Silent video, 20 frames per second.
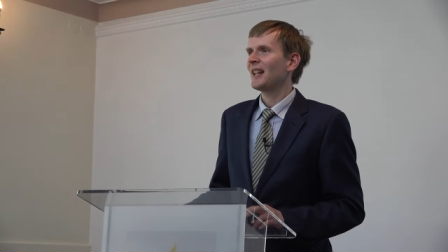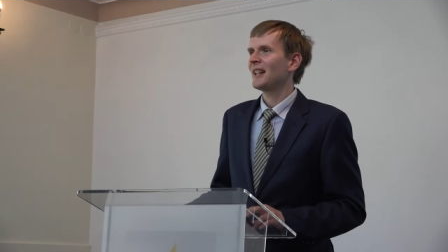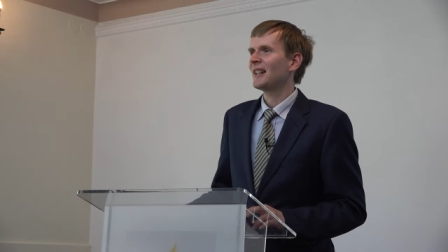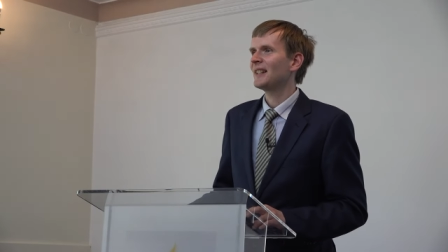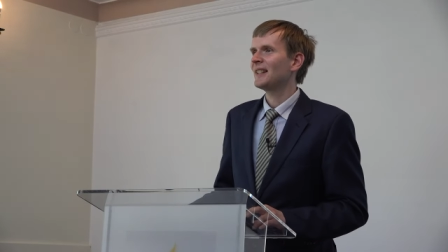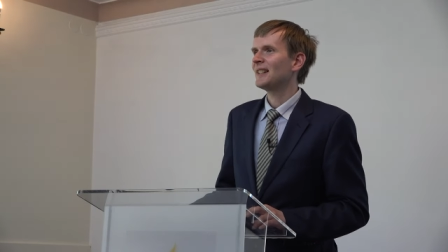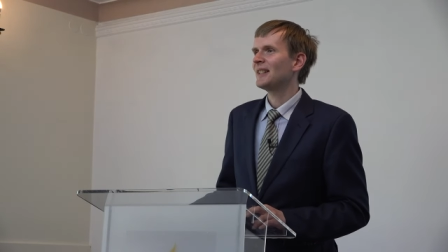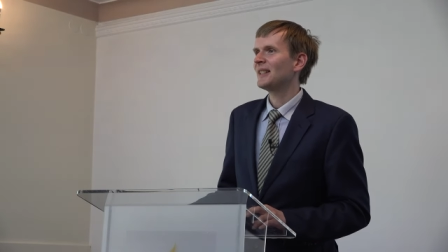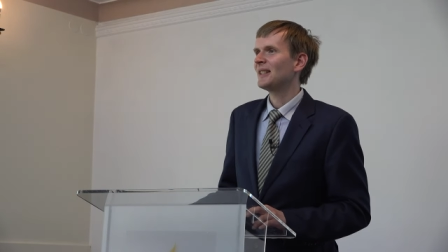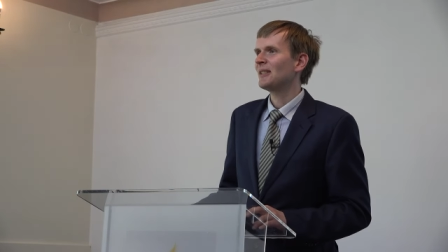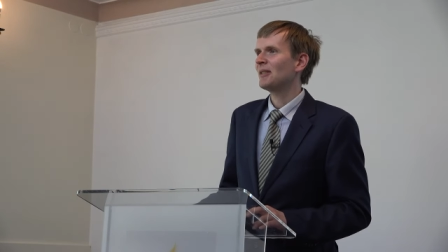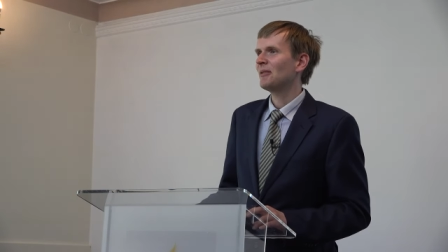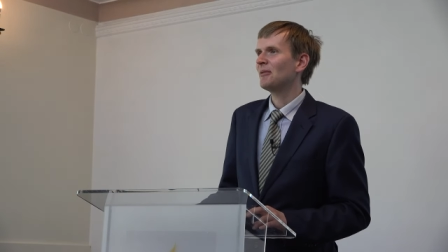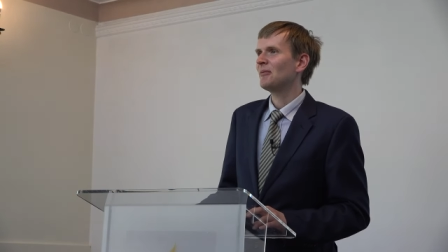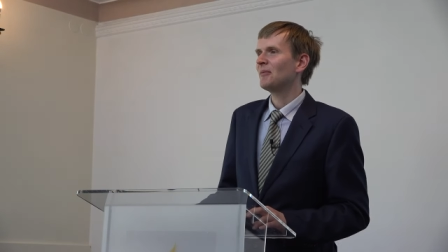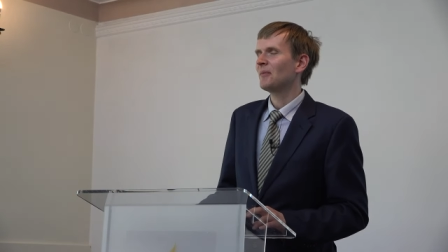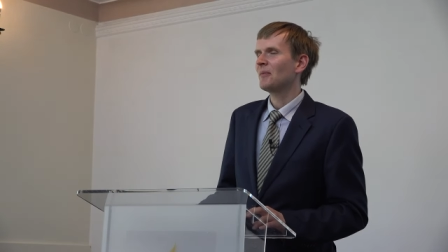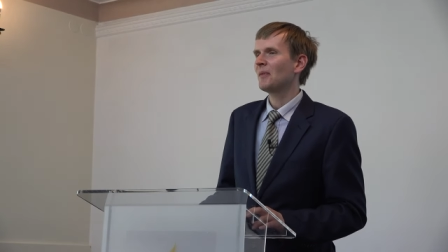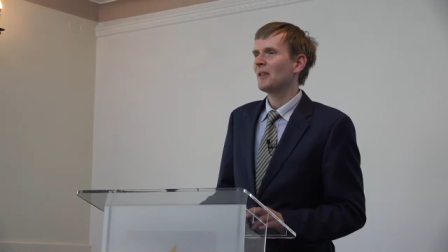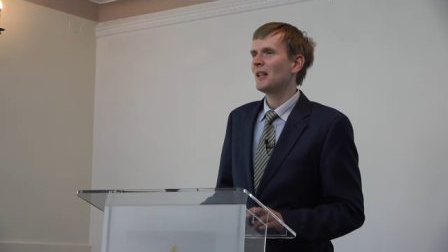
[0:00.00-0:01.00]
E,
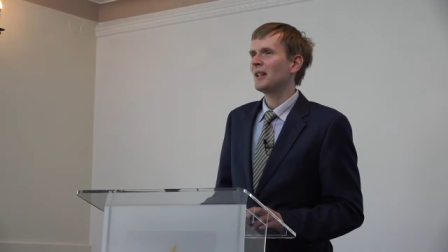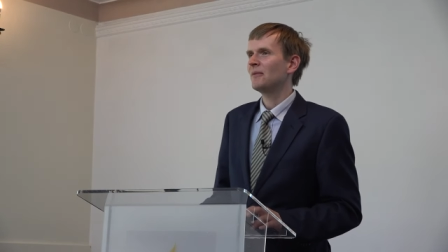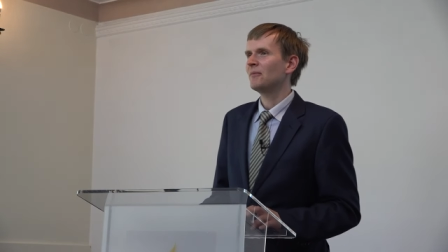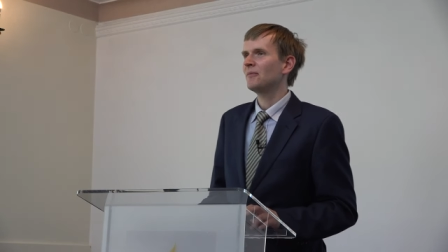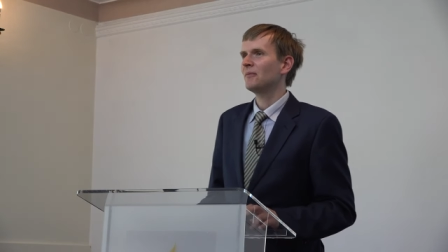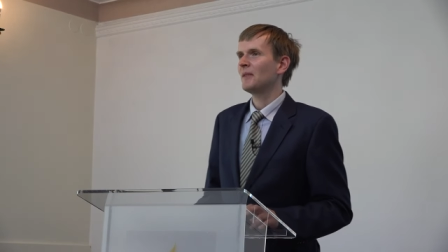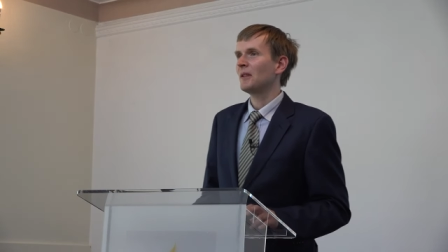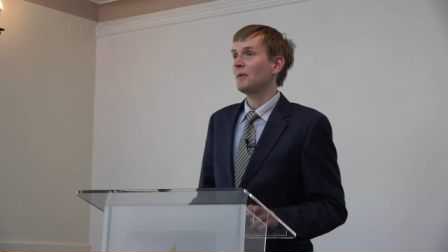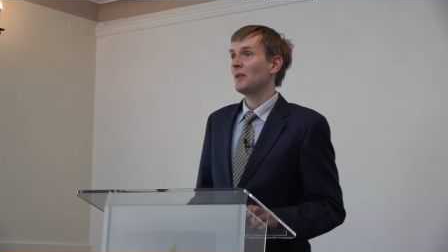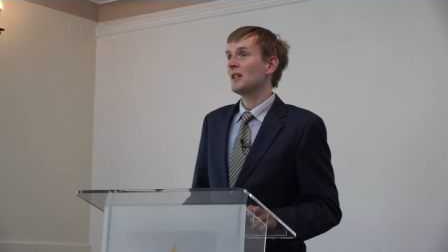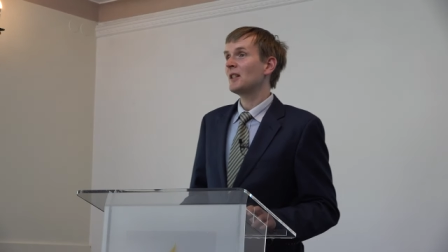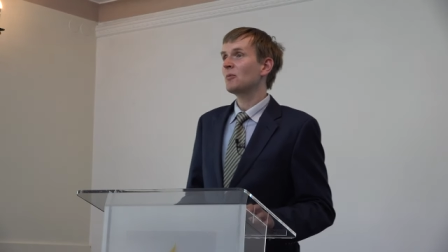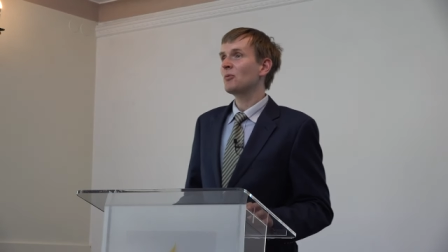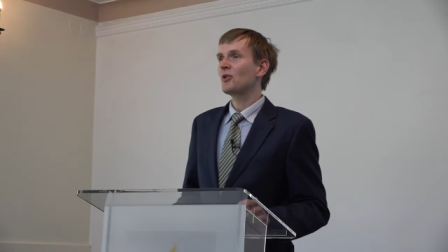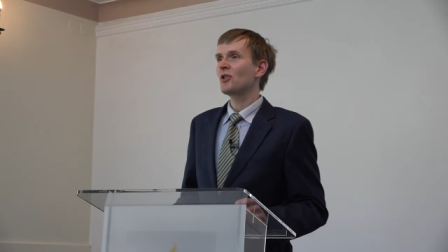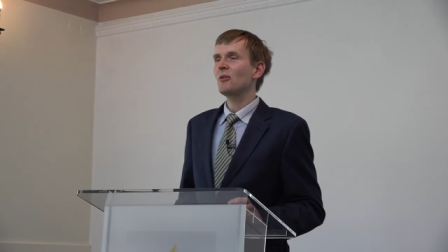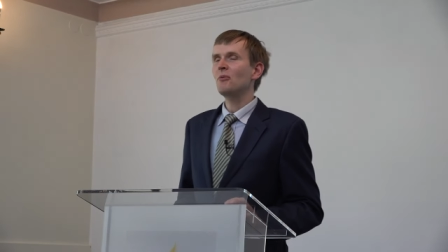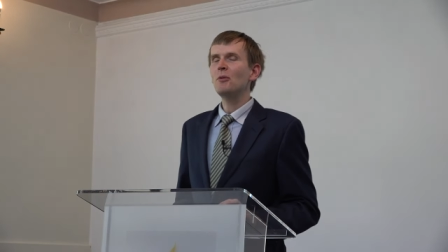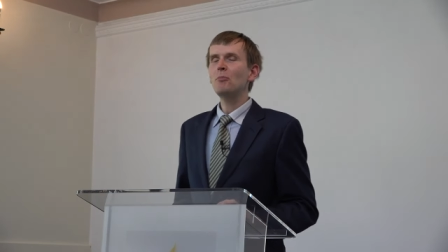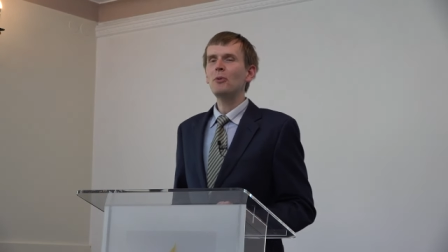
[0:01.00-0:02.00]
więc
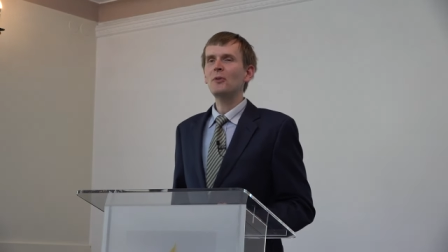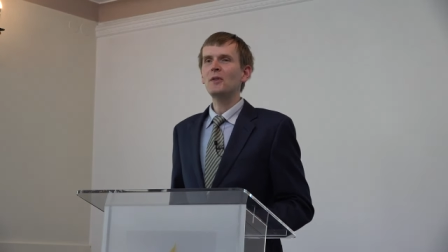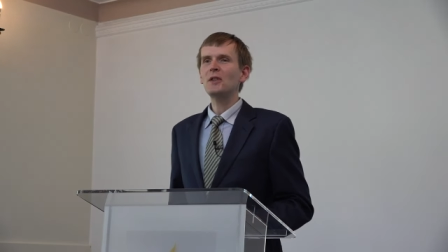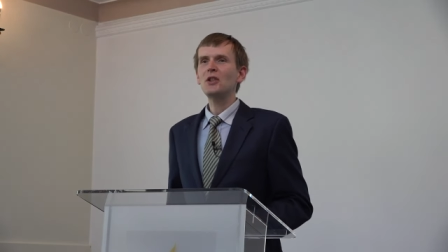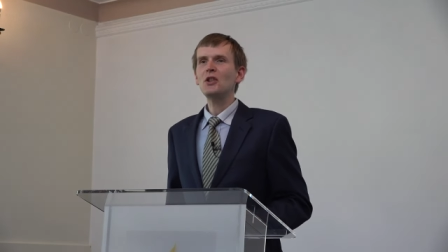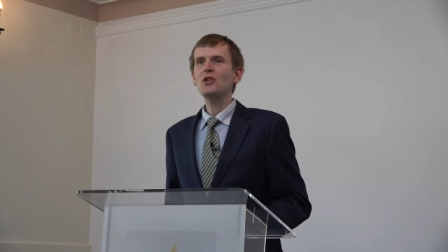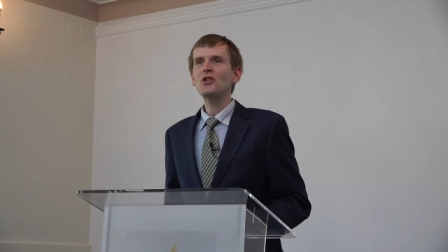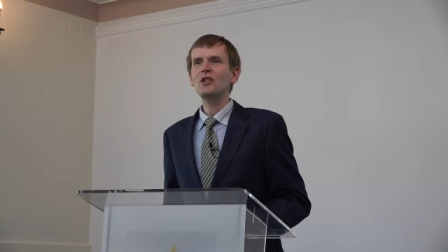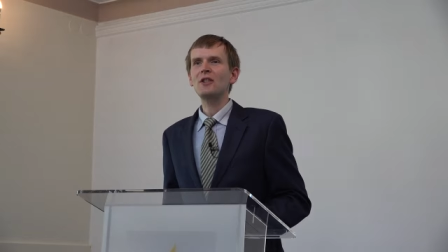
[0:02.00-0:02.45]
możemy powiedzieć,